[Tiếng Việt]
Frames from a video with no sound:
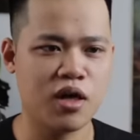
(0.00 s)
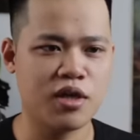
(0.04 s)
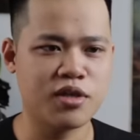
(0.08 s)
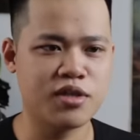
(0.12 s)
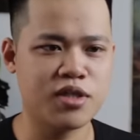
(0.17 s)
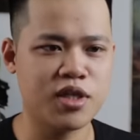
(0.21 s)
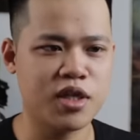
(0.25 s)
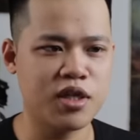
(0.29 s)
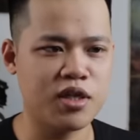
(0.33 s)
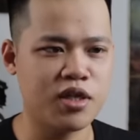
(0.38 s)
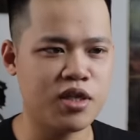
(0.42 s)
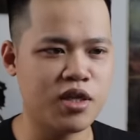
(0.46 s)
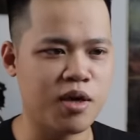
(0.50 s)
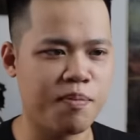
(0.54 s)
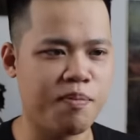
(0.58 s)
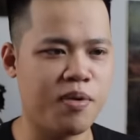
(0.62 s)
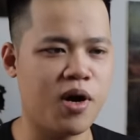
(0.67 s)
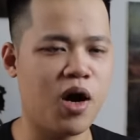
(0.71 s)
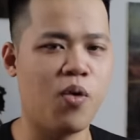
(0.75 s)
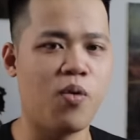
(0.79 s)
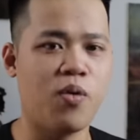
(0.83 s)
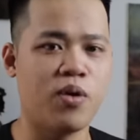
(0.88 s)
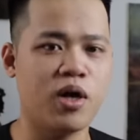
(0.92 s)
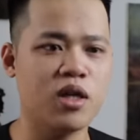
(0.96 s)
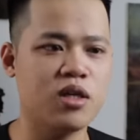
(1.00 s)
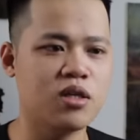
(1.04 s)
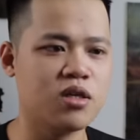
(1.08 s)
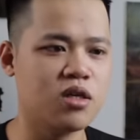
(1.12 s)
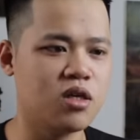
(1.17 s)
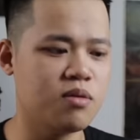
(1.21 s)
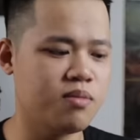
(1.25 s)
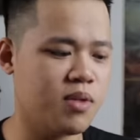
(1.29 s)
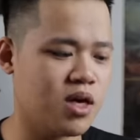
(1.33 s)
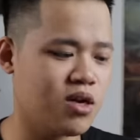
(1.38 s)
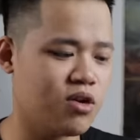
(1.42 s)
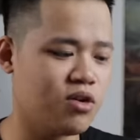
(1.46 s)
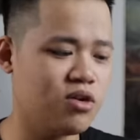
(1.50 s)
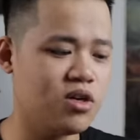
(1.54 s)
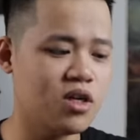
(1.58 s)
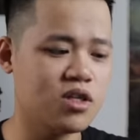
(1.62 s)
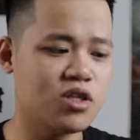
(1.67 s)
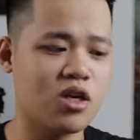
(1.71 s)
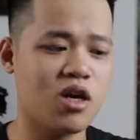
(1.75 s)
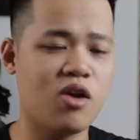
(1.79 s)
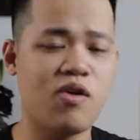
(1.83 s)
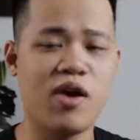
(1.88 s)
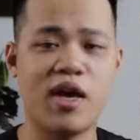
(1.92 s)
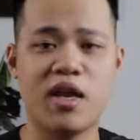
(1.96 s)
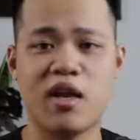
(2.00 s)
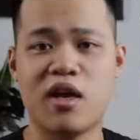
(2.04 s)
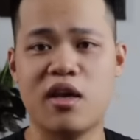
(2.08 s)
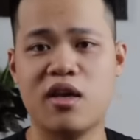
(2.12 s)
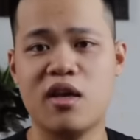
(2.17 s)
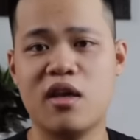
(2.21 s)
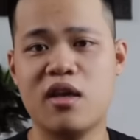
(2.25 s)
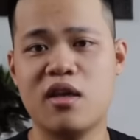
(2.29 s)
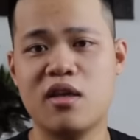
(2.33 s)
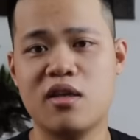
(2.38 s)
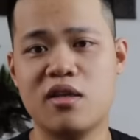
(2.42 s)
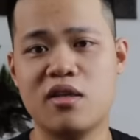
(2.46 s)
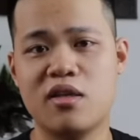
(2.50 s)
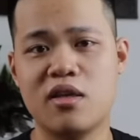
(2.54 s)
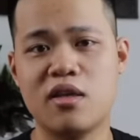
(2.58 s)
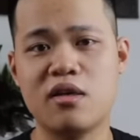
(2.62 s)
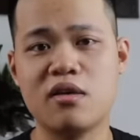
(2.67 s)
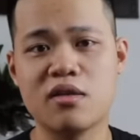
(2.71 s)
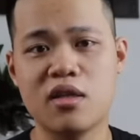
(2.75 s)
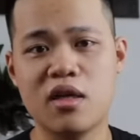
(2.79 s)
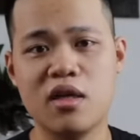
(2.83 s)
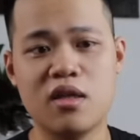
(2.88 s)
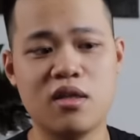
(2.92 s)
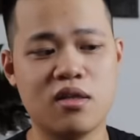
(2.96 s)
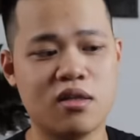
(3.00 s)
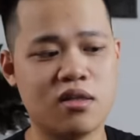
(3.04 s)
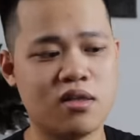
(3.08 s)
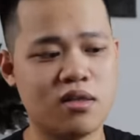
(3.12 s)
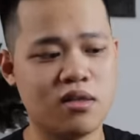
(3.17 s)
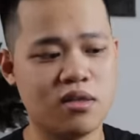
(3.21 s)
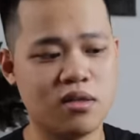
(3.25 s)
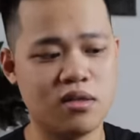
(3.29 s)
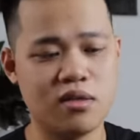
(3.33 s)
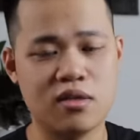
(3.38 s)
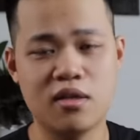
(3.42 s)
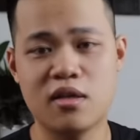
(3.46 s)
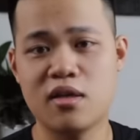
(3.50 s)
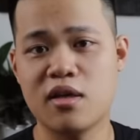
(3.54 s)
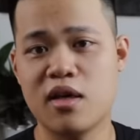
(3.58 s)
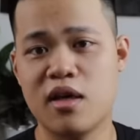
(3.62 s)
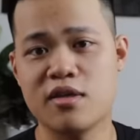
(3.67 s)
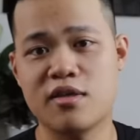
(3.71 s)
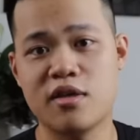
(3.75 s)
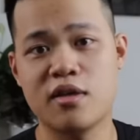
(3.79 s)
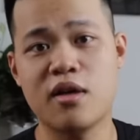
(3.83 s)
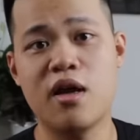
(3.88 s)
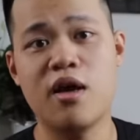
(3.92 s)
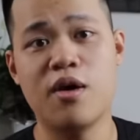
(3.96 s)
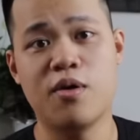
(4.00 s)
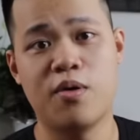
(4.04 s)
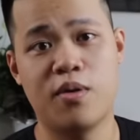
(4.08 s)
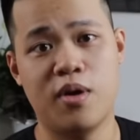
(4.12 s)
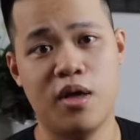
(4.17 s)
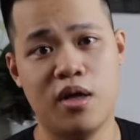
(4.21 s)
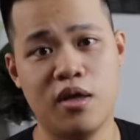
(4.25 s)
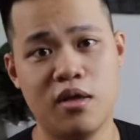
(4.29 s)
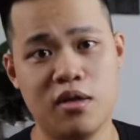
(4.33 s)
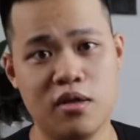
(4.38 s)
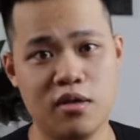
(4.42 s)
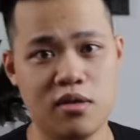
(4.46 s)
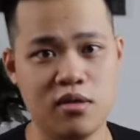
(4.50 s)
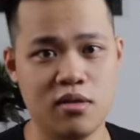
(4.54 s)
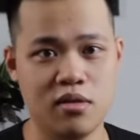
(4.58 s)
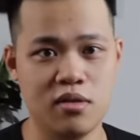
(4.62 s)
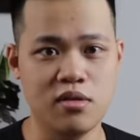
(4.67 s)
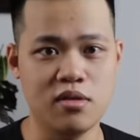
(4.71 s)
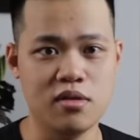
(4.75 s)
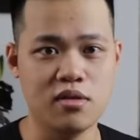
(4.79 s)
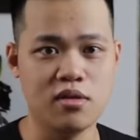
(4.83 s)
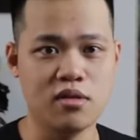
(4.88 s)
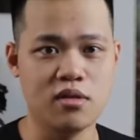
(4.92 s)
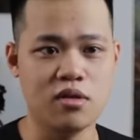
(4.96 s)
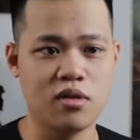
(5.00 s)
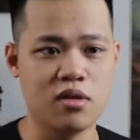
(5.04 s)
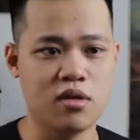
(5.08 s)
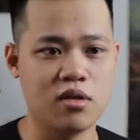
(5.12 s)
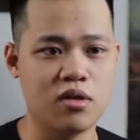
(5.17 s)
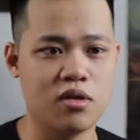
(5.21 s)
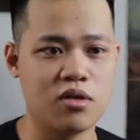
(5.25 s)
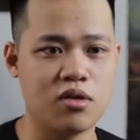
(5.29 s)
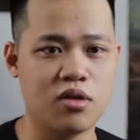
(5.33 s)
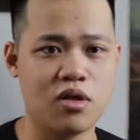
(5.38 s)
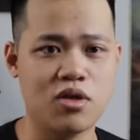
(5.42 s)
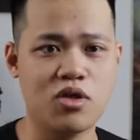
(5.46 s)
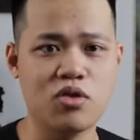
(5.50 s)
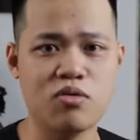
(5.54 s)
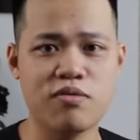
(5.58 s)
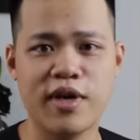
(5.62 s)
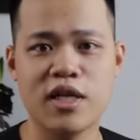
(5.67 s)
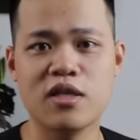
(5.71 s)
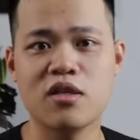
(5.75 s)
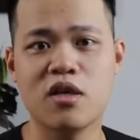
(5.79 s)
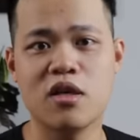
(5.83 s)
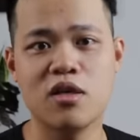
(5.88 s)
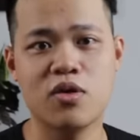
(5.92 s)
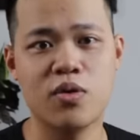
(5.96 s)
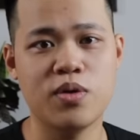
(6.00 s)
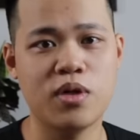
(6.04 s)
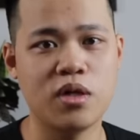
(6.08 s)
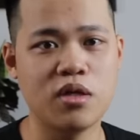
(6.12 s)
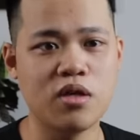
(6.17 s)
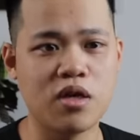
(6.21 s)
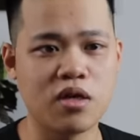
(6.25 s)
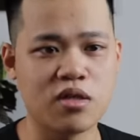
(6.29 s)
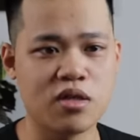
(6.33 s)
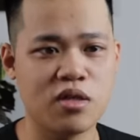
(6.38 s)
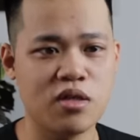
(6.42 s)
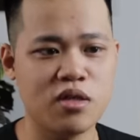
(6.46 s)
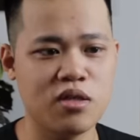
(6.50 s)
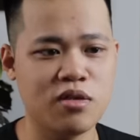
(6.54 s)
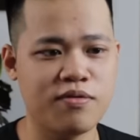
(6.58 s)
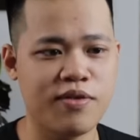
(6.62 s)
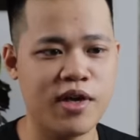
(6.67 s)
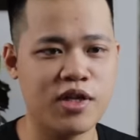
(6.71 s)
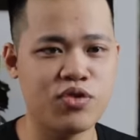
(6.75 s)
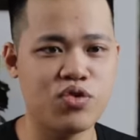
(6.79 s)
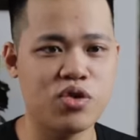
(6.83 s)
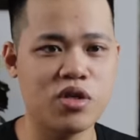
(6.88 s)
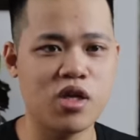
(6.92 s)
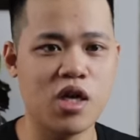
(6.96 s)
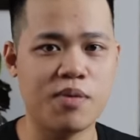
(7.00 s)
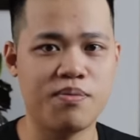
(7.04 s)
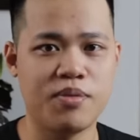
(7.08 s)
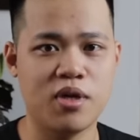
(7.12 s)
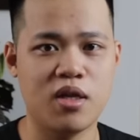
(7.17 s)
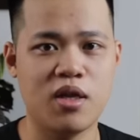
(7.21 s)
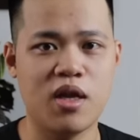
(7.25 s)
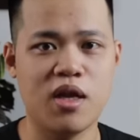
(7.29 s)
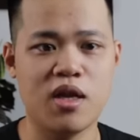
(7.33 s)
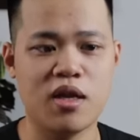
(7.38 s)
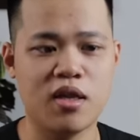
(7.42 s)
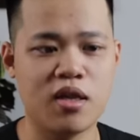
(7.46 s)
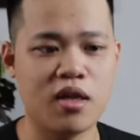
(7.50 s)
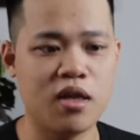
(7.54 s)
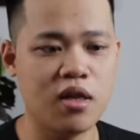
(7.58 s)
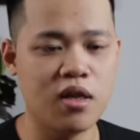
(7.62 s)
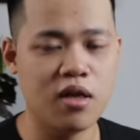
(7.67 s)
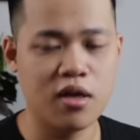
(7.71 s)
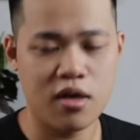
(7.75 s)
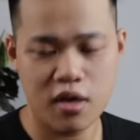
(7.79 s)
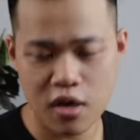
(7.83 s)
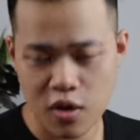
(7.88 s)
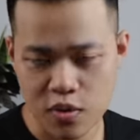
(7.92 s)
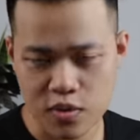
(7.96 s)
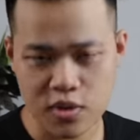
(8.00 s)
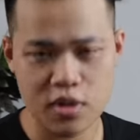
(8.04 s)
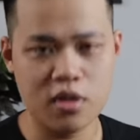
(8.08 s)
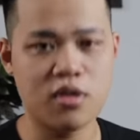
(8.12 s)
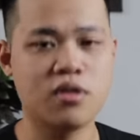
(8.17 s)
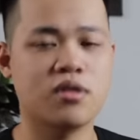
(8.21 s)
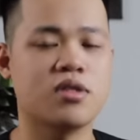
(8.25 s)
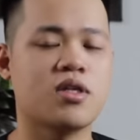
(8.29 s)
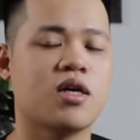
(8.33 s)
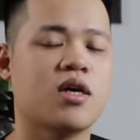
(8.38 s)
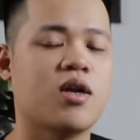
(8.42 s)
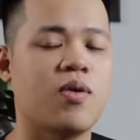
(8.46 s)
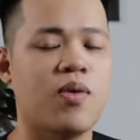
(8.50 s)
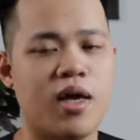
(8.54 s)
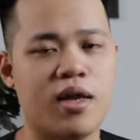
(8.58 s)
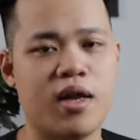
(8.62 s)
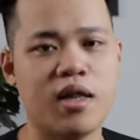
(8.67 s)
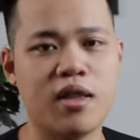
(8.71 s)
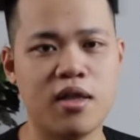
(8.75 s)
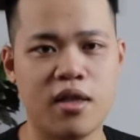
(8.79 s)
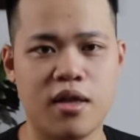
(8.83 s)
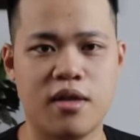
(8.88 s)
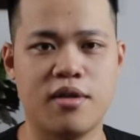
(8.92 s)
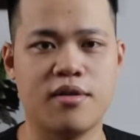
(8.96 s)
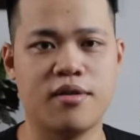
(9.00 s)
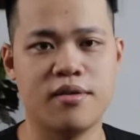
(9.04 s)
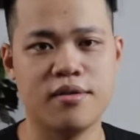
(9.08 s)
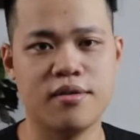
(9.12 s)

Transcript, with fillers: sơn nhập khẩu các thứ mà nó đưa cho cái loại này ấy, thì đừng tin, sơn này là sơn đều đấy. Nói chung vẽ chơi thôi thì được, chứ vẽ chuyên nghiệp thì nên đầu tư sang loại đắt tiền.